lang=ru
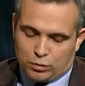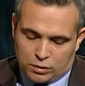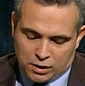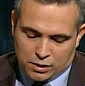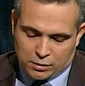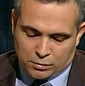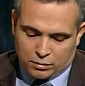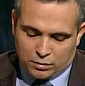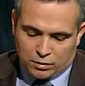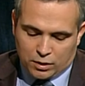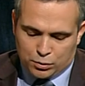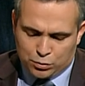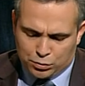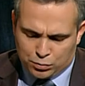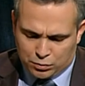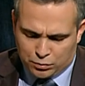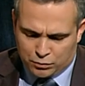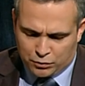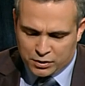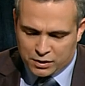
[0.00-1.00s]
здесь
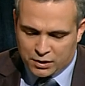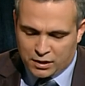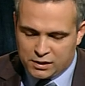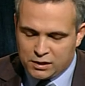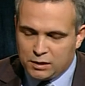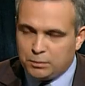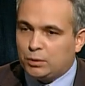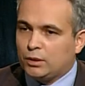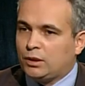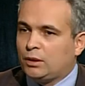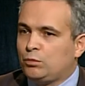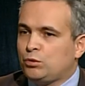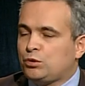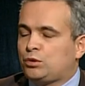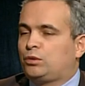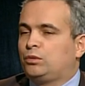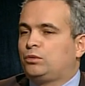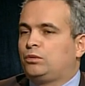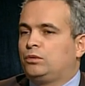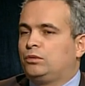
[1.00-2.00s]
хочу возразить, потому
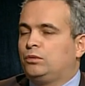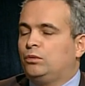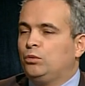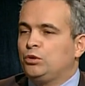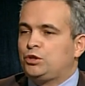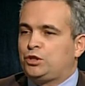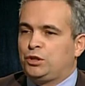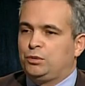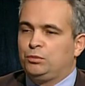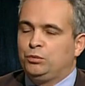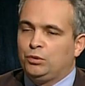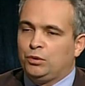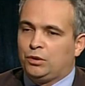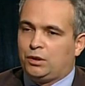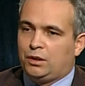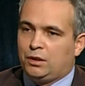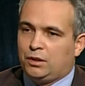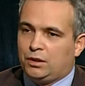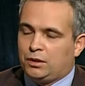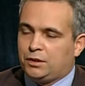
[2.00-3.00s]
что очень
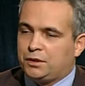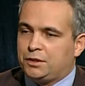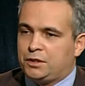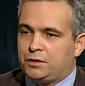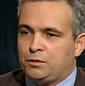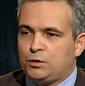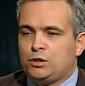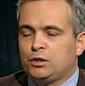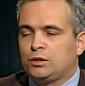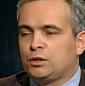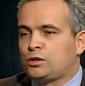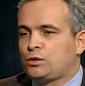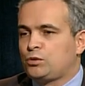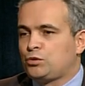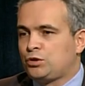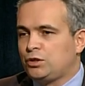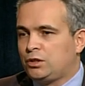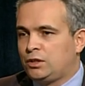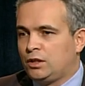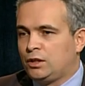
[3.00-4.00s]
многие
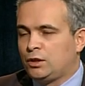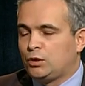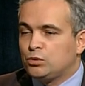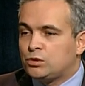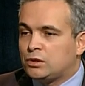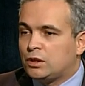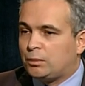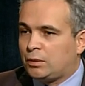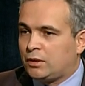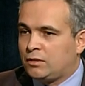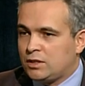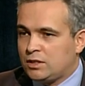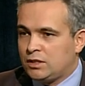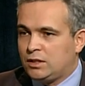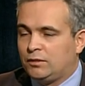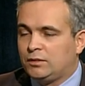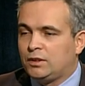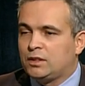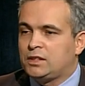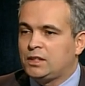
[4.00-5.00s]
священнослужители Русской
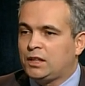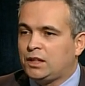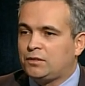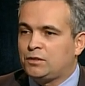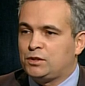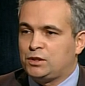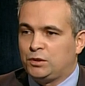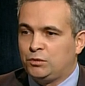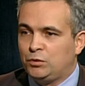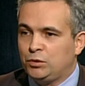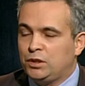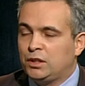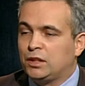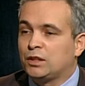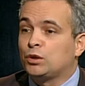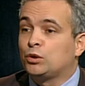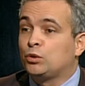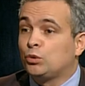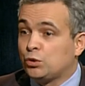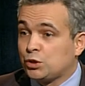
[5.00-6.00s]
Православной Церкви сегодня
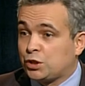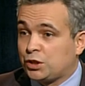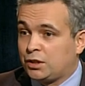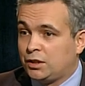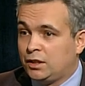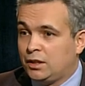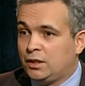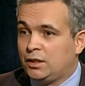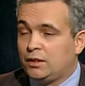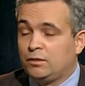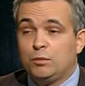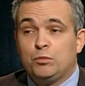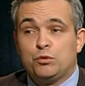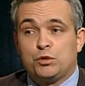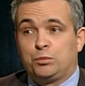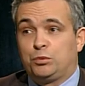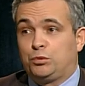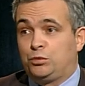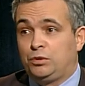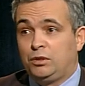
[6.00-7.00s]
тоже вы, может
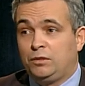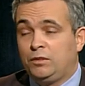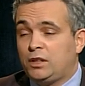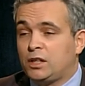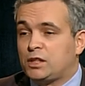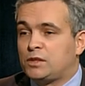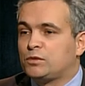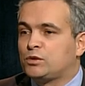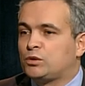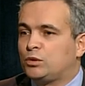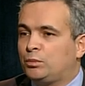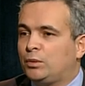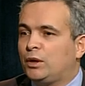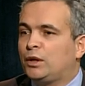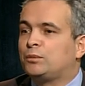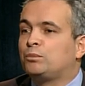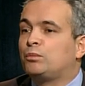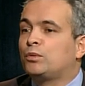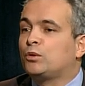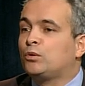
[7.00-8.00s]
быть, удивитесь,
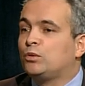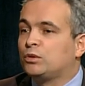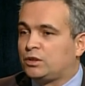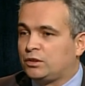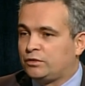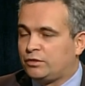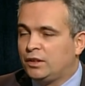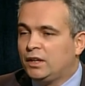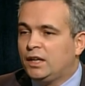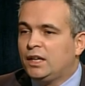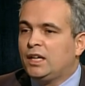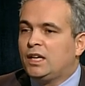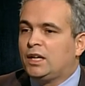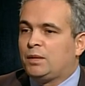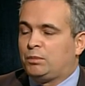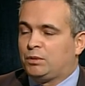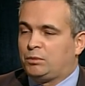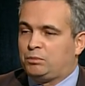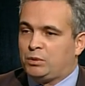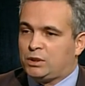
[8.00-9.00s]
выступает против
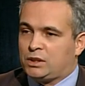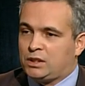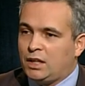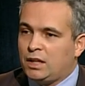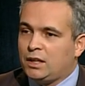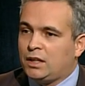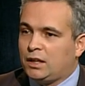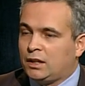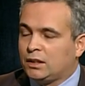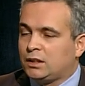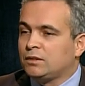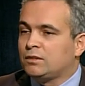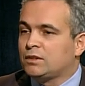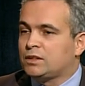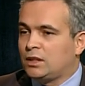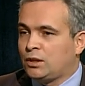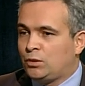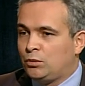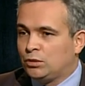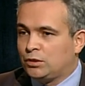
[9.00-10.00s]
подписания этого
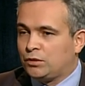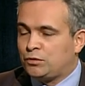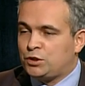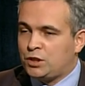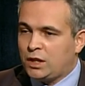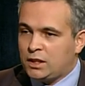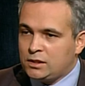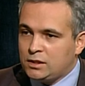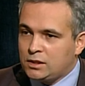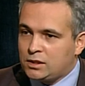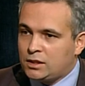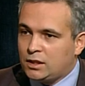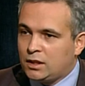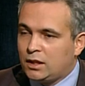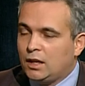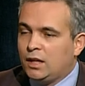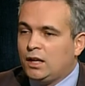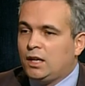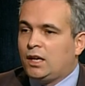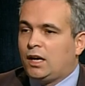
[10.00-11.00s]
закона. В частности,
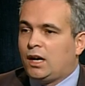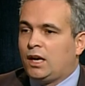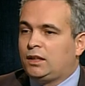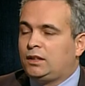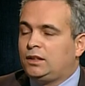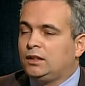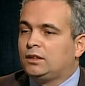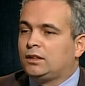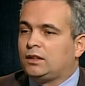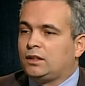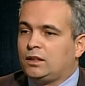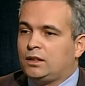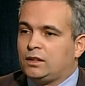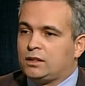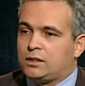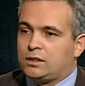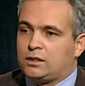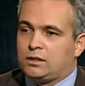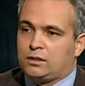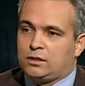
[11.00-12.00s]
один
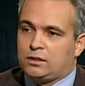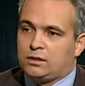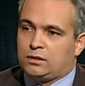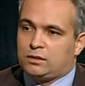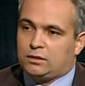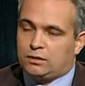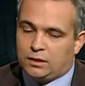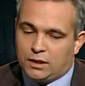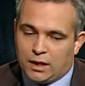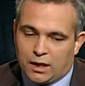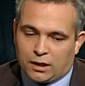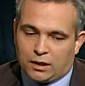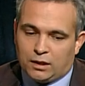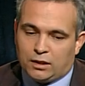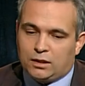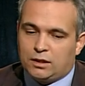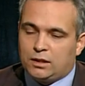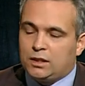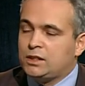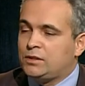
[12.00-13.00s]
из э,
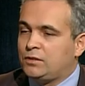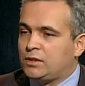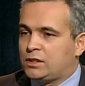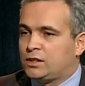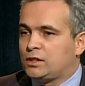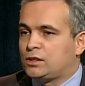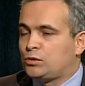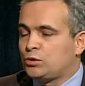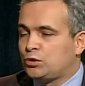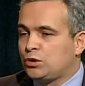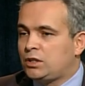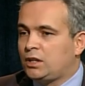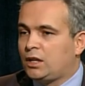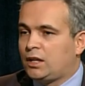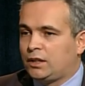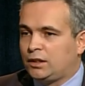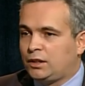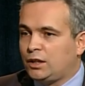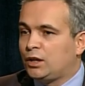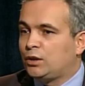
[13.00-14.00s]
ярких известных служителей,
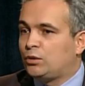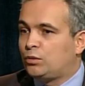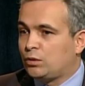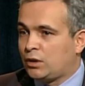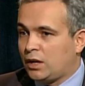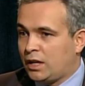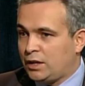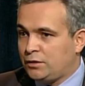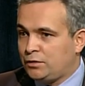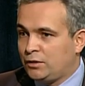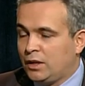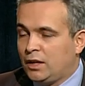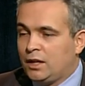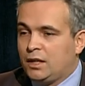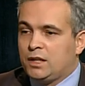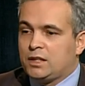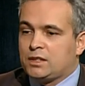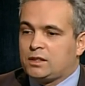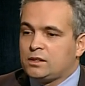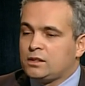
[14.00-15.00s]
Андрей Кураев,
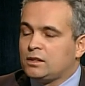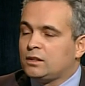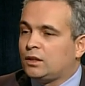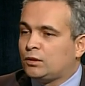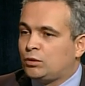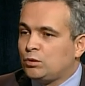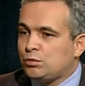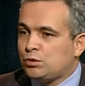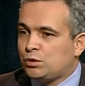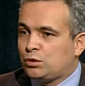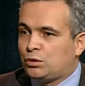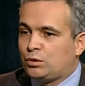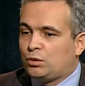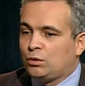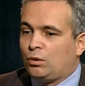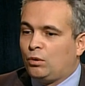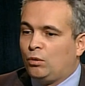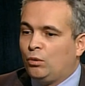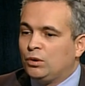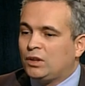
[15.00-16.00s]
сказал о том, что
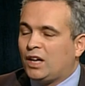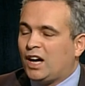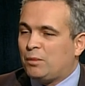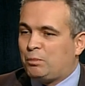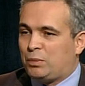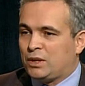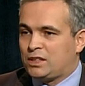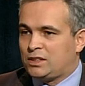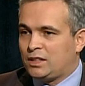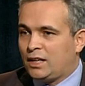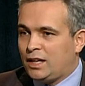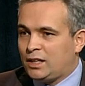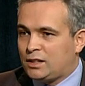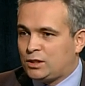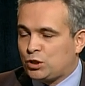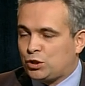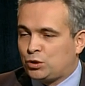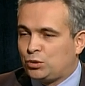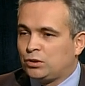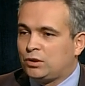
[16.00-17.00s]
он опасается,
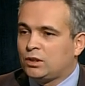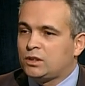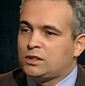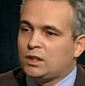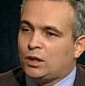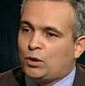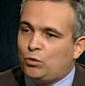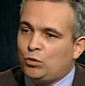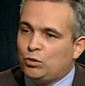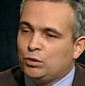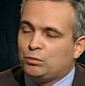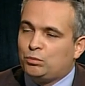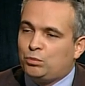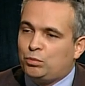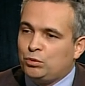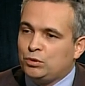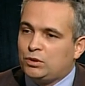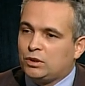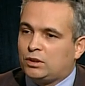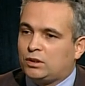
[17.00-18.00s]
что этот закон
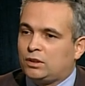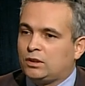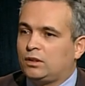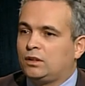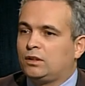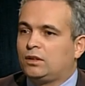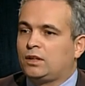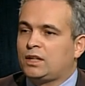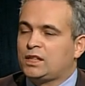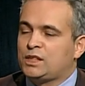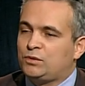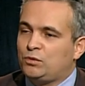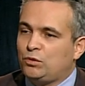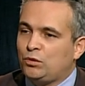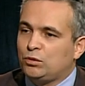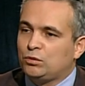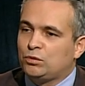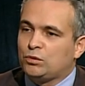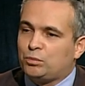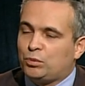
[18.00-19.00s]
будет э,
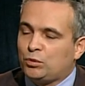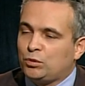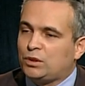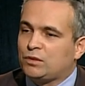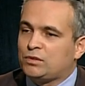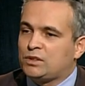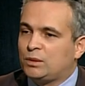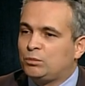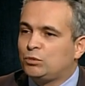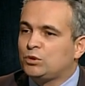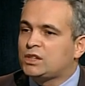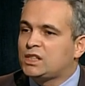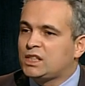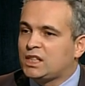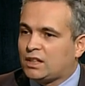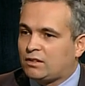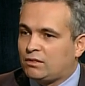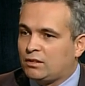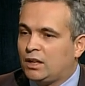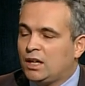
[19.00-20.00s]
развернут против самой
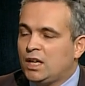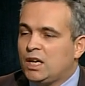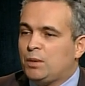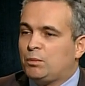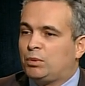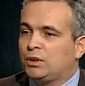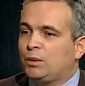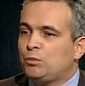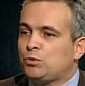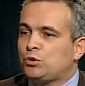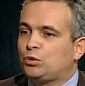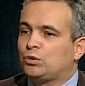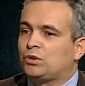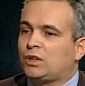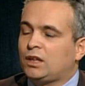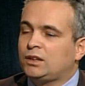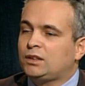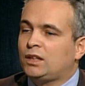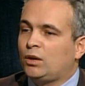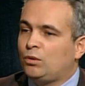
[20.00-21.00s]
церкви, потому что
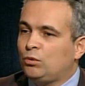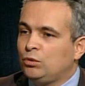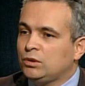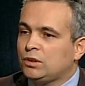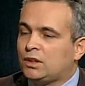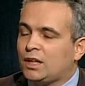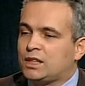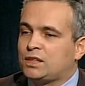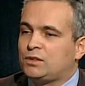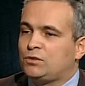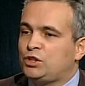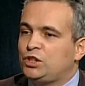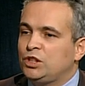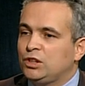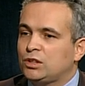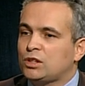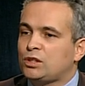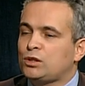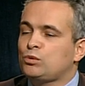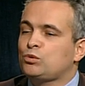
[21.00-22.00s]
тогда он, как
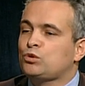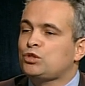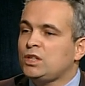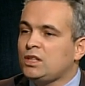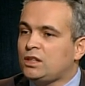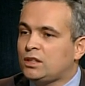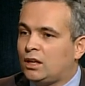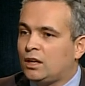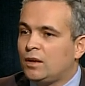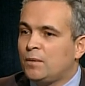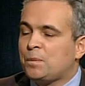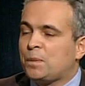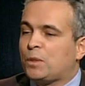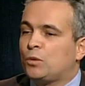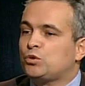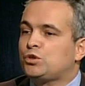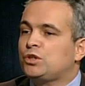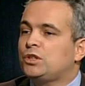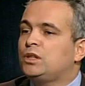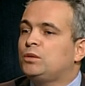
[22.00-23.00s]
священнослужитель,
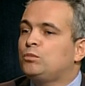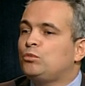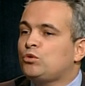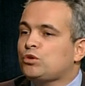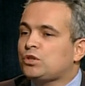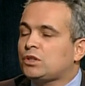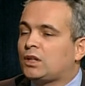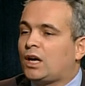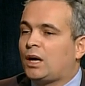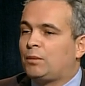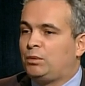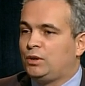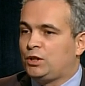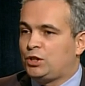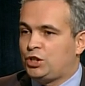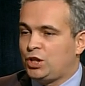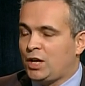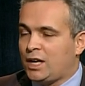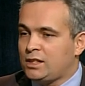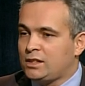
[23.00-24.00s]
уже не может
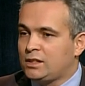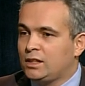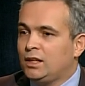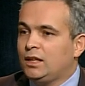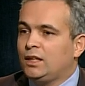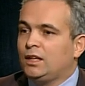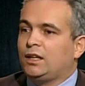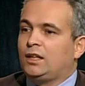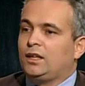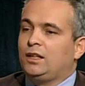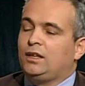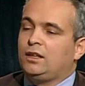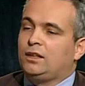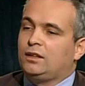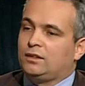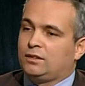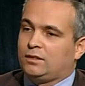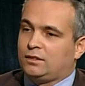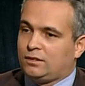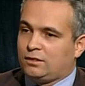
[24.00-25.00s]
обличать
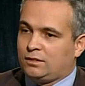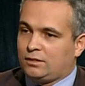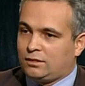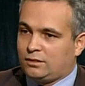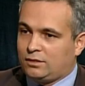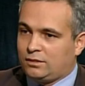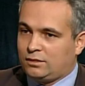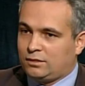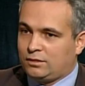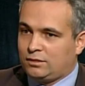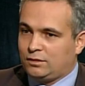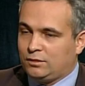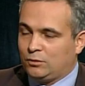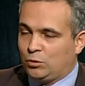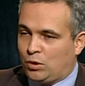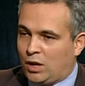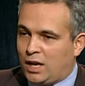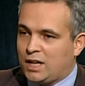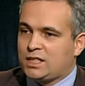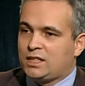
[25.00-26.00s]
и э,
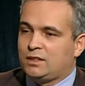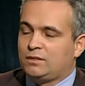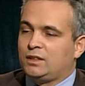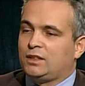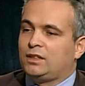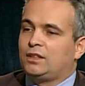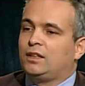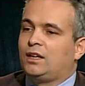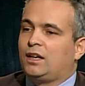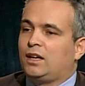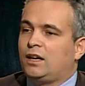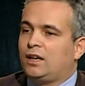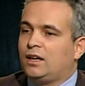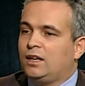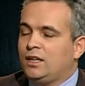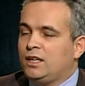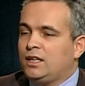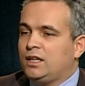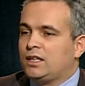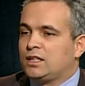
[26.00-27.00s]
указывать на
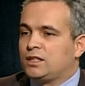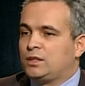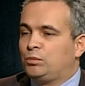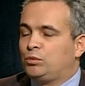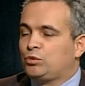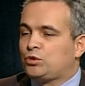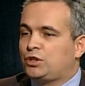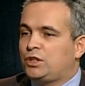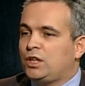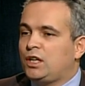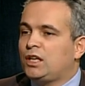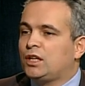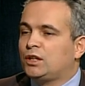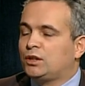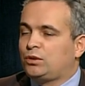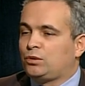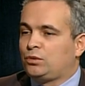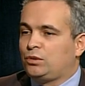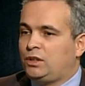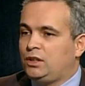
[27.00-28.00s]
заблуждение
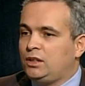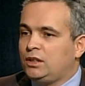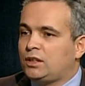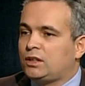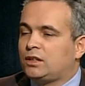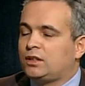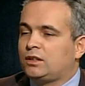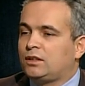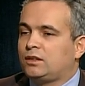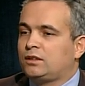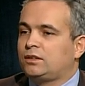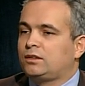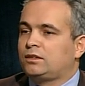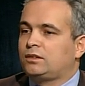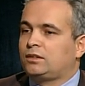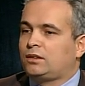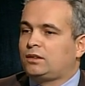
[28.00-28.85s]
других э,